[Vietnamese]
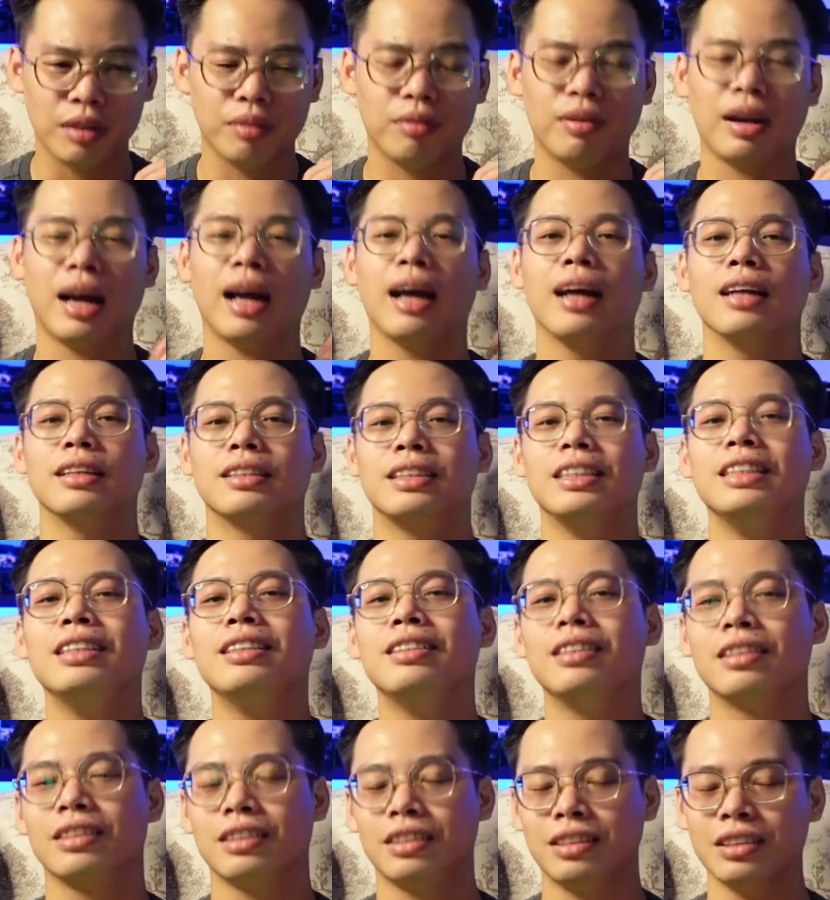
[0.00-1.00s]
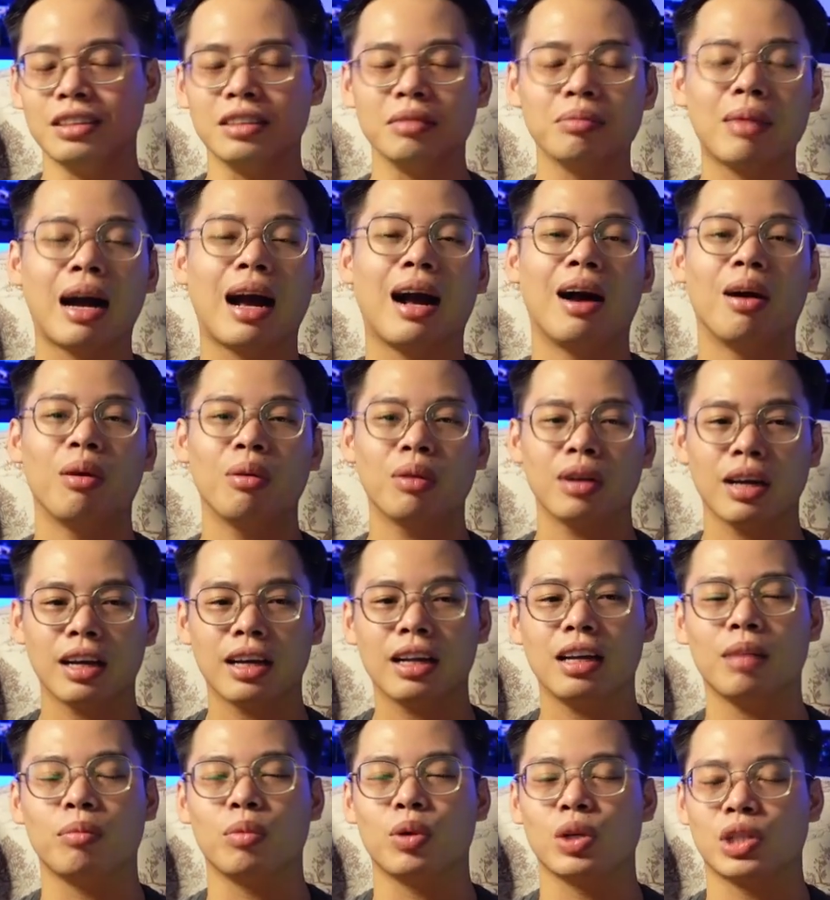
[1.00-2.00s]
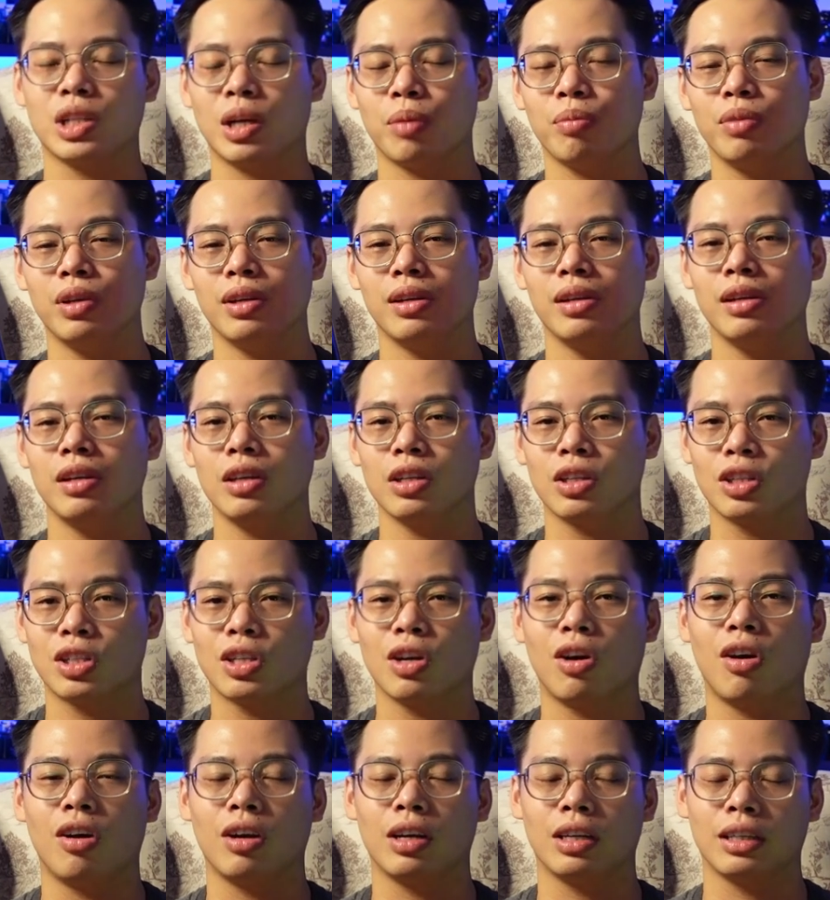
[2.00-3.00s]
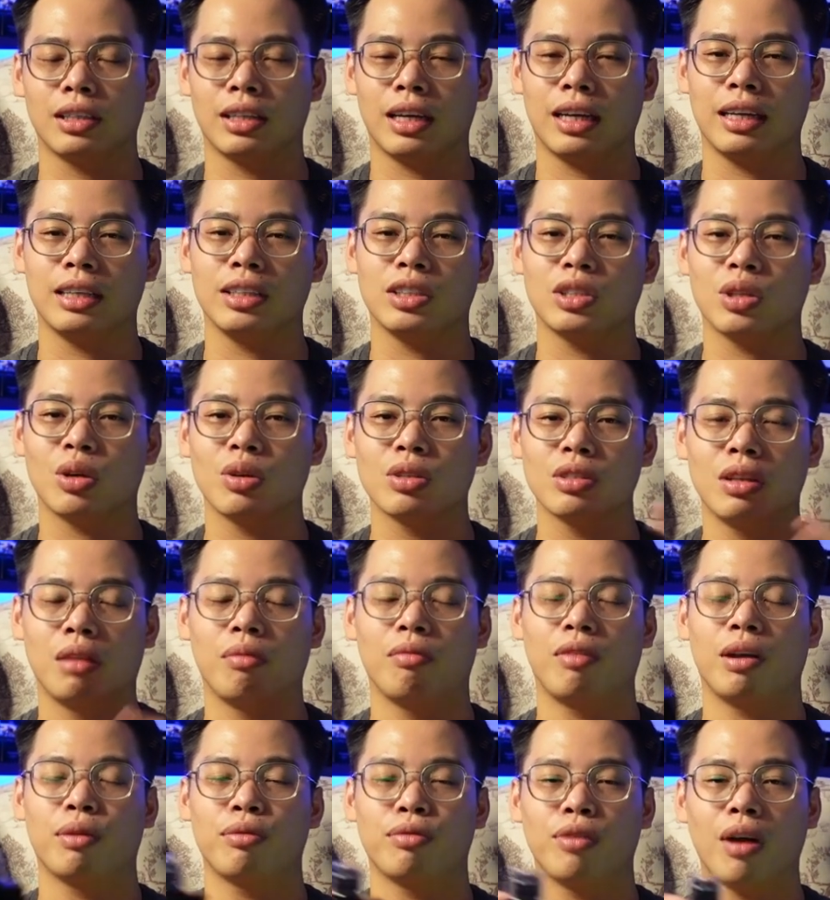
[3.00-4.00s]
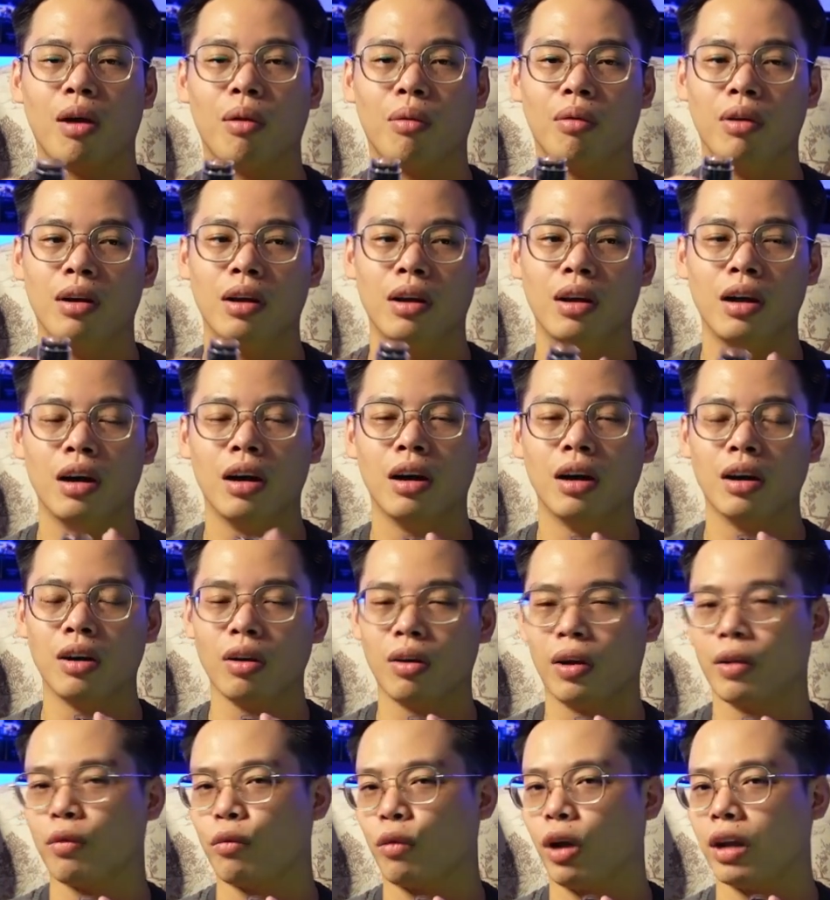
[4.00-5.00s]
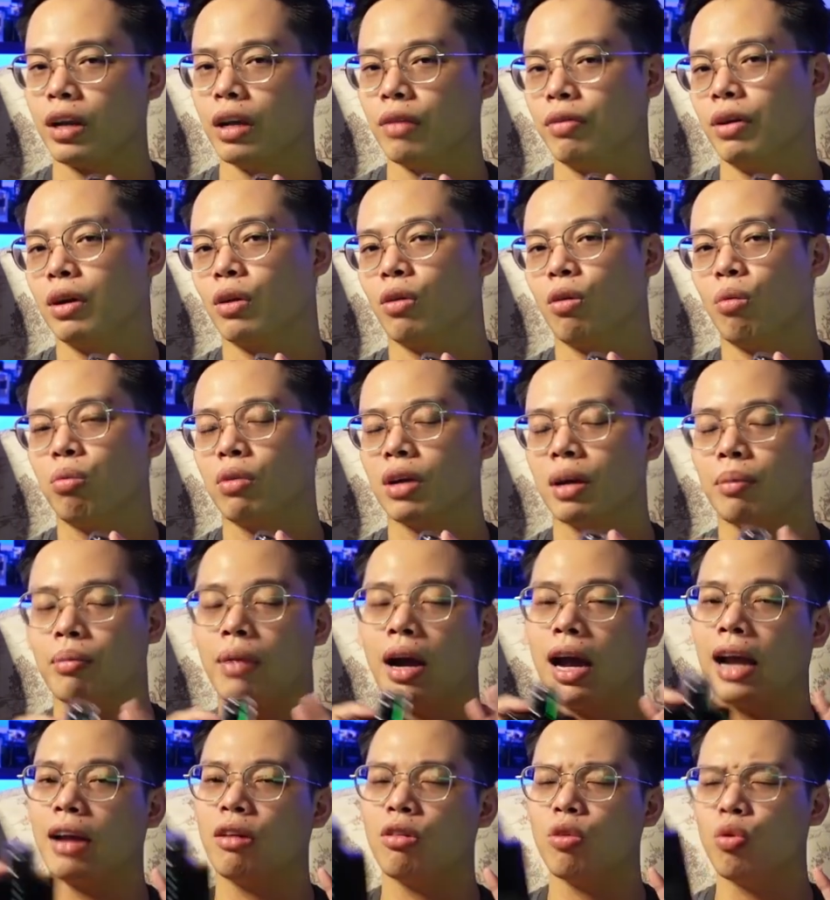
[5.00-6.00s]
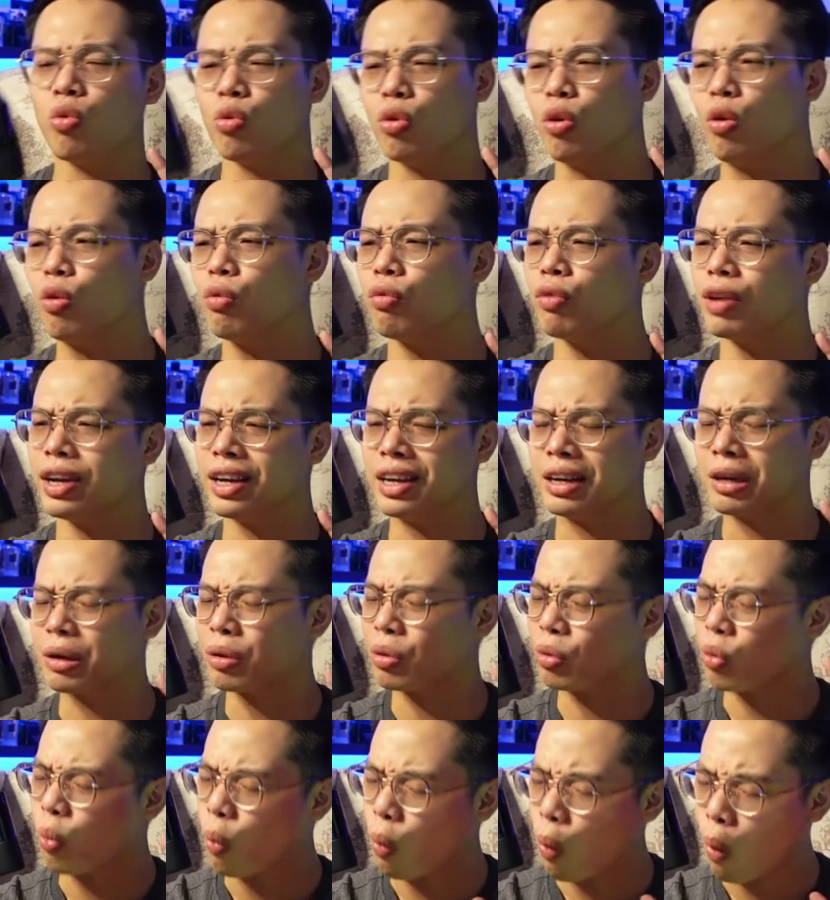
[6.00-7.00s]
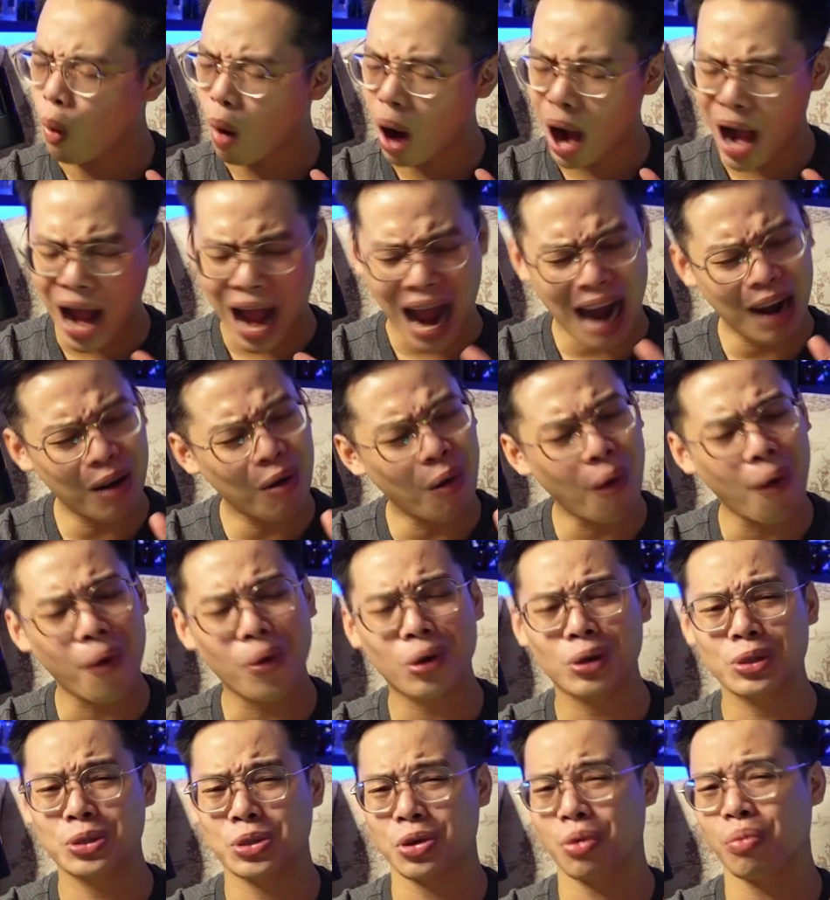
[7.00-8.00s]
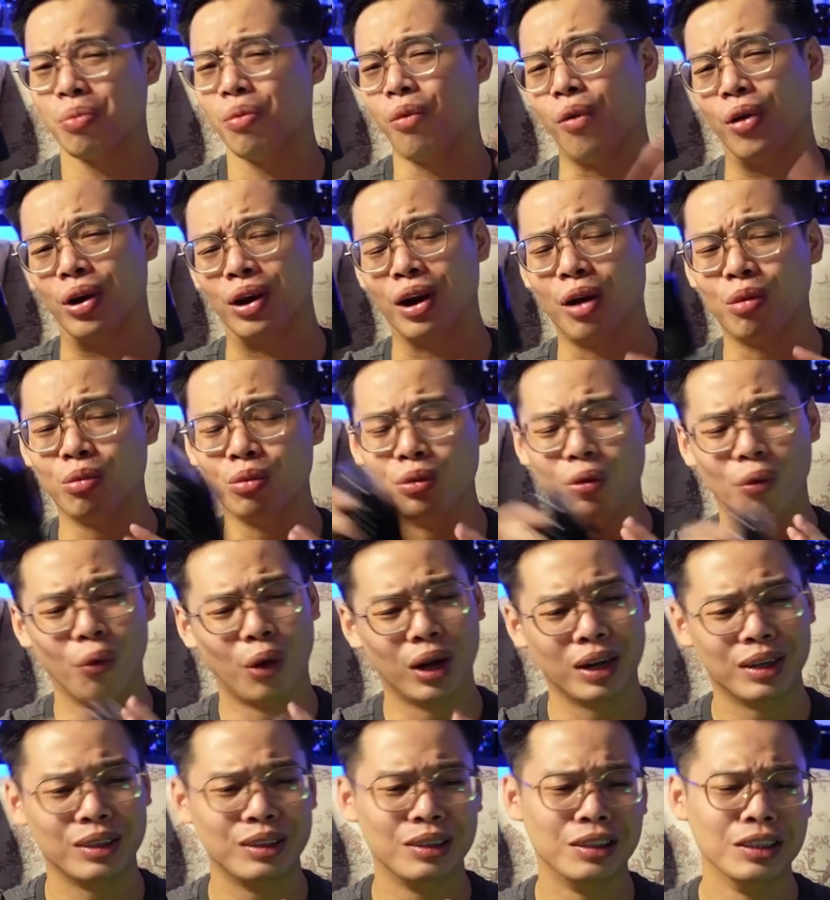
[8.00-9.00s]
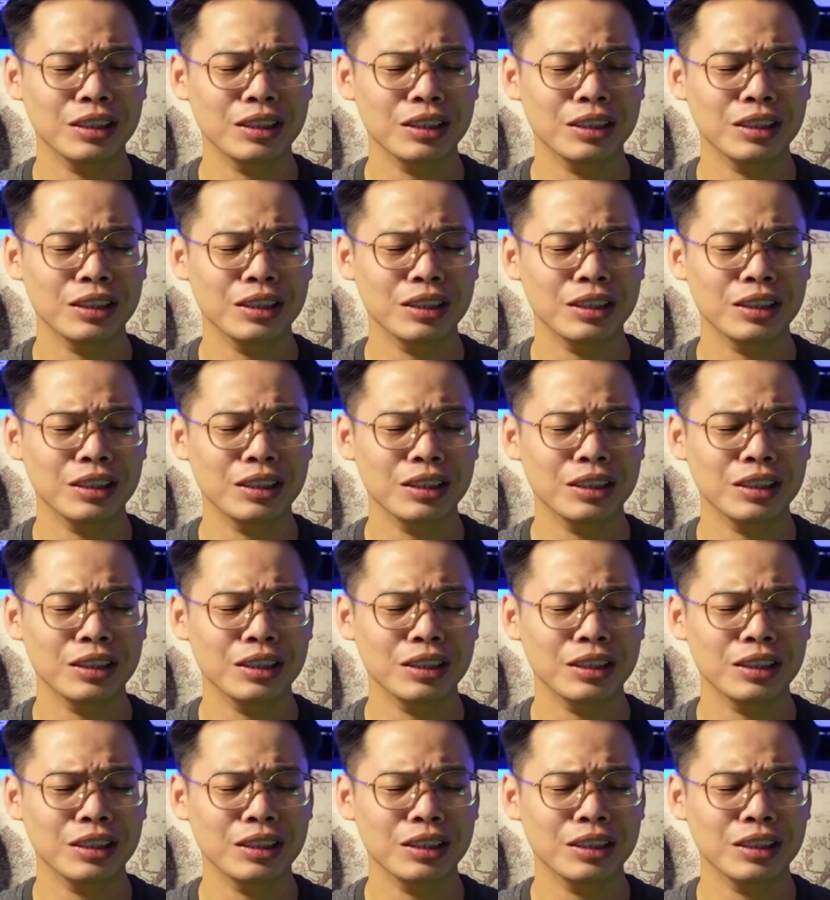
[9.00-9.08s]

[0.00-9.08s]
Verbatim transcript: và xin được dự báo đây là một trong những lựa chọn dành cho dân văn phòng ở loanh quanh cái phân khúc tầm hai củ đổ về quá ngon cho mùa đông luôn